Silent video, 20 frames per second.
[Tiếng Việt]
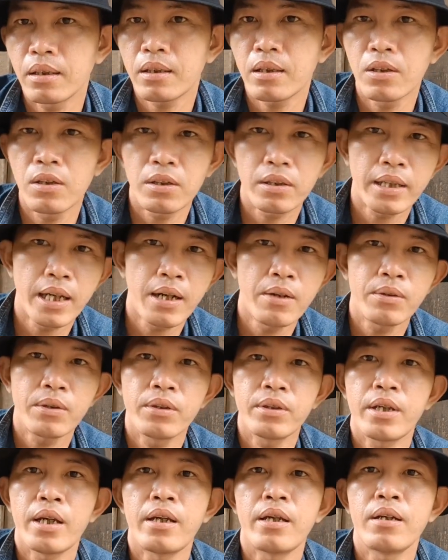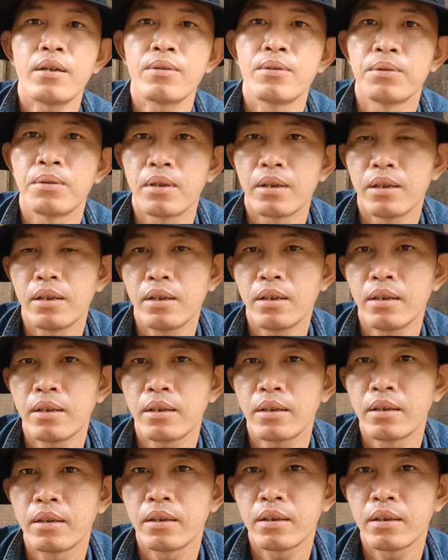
con cháu noi theo nó